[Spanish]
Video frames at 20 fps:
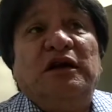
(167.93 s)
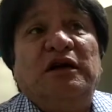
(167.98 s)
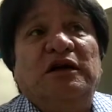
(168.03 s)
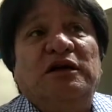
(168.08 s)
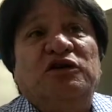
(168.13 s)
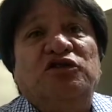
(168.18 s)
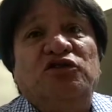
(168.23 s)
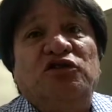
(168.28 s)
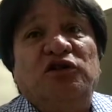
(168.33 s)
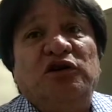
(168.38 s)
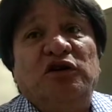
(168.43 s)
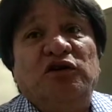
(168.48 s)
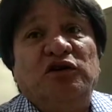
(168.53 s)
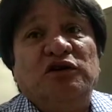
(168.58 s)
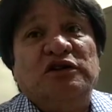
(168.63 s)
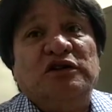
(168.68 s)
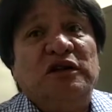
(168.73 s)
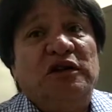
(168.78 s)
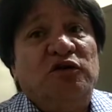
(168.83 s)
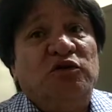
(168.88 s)
Y yo creo que
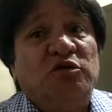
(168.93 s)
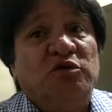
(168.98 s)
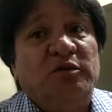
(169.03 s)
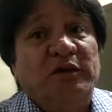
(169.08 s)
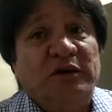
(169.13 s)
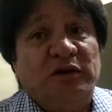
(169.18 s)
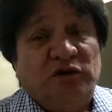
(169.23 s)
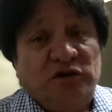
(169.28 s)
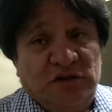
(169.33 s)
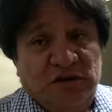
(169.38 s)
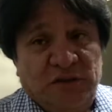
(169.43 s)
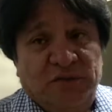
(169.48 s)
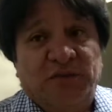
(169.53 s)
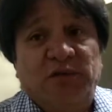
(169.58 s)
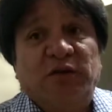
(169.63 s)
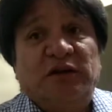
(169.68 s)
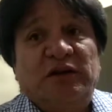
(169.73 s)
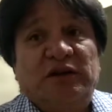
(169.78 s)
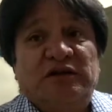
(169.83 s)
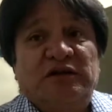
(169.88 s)
si en algún momento se
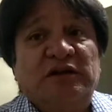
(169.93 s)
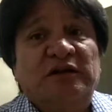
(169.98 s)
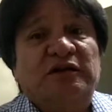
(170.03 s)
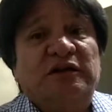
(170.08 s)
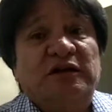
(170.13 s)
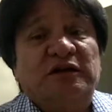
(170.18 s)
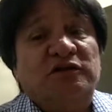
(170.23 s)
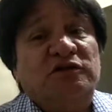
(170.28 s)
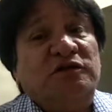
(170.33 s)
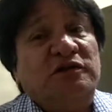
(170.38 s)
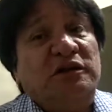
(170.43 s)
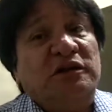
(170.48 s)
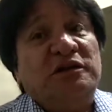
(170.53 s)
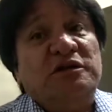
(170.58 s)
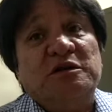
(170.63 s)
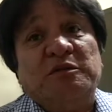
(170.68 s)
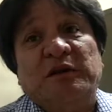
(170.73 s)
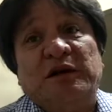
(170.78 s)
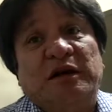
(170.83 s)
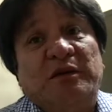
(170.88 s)
puede hacer extracción de
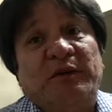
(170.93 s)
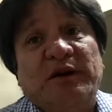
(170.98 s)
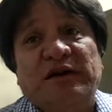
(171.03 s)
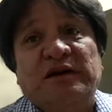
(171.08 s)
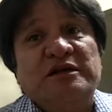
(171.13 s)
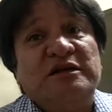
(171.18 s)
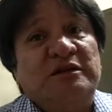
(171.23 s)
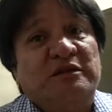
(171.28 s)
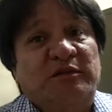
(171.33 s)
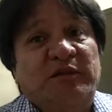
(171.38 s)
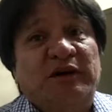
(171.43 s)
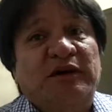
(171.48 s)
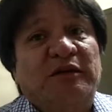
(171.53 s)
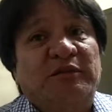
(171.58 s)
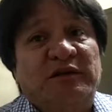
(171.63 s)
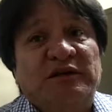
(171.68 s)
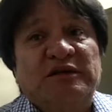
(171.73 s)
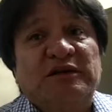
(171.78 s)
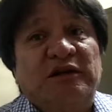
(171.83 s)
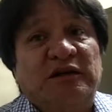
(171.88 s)
leche, pues capaz que sirva para
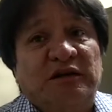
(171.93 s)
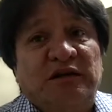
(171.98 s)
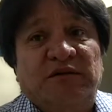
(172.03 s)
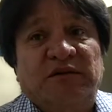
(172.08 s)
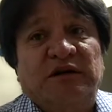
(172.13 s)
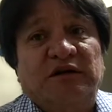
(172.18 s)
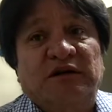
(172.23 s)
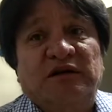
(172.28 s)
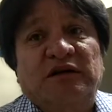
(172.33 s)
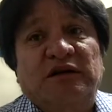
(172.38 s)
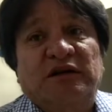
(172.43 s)
almacenar también.